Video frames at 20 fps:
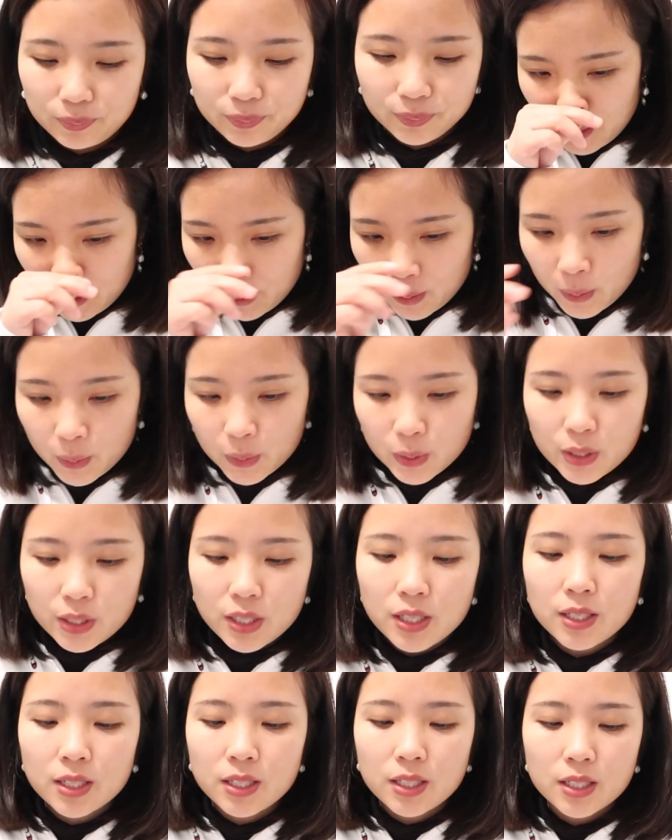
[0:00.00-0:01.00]
然后
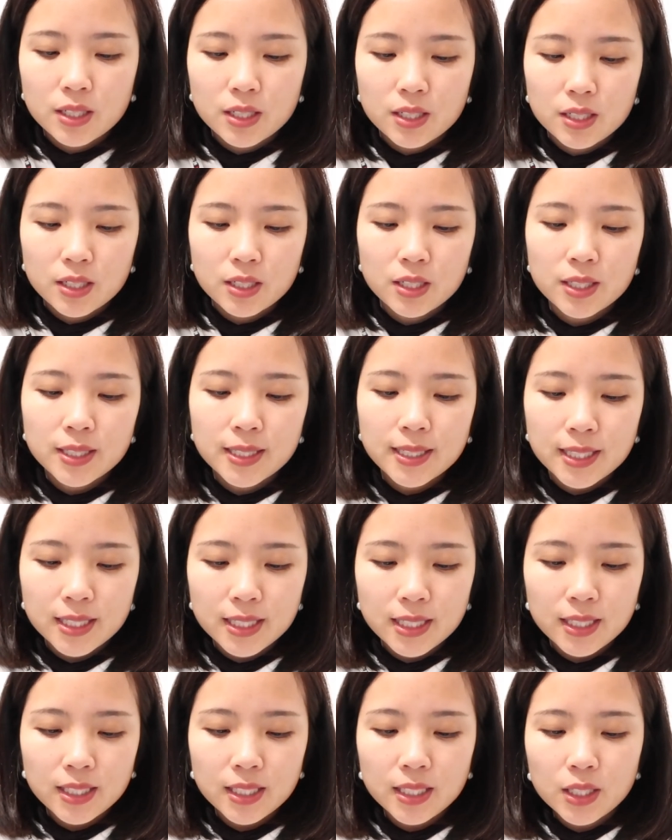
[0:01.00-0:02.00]
是十
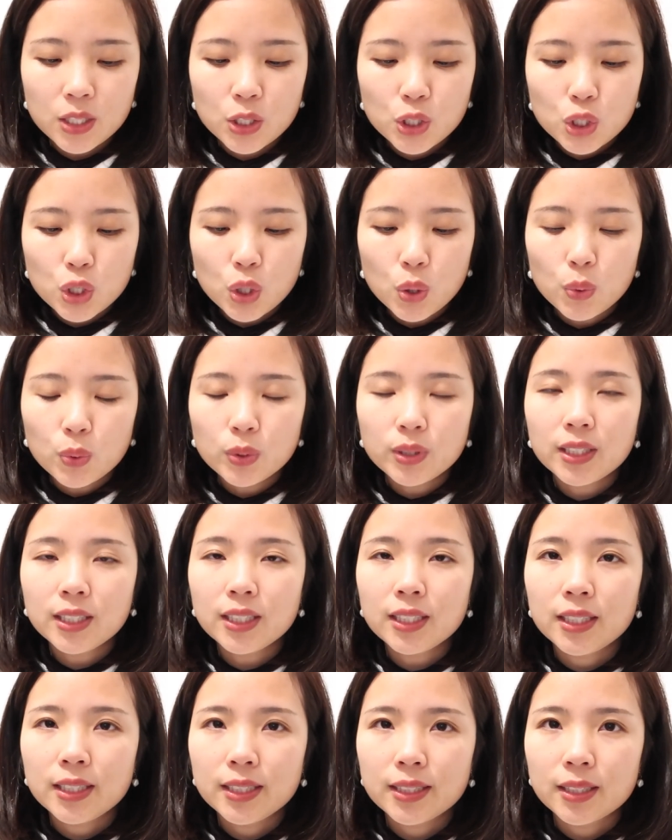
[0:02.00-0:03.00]
七抽
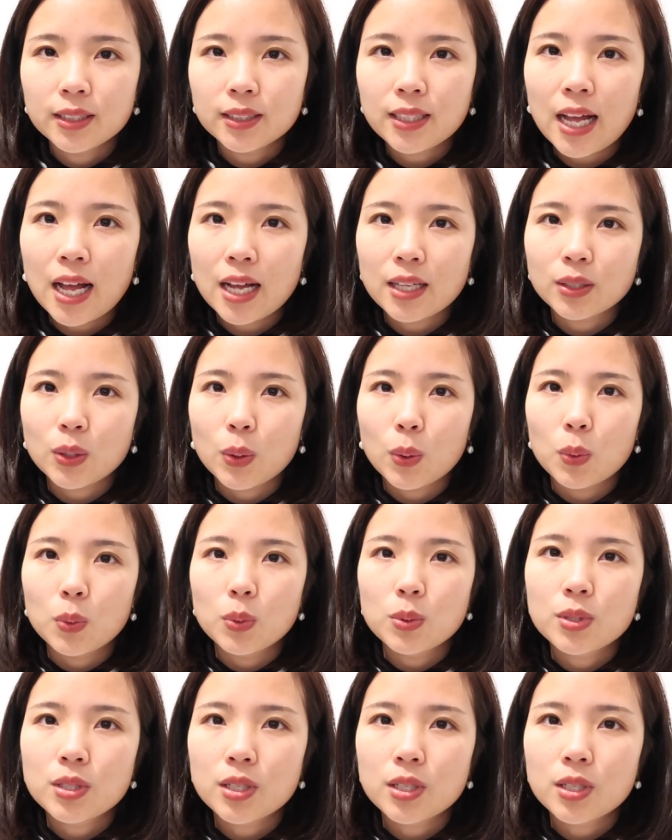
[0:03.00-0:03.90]
屉里的大头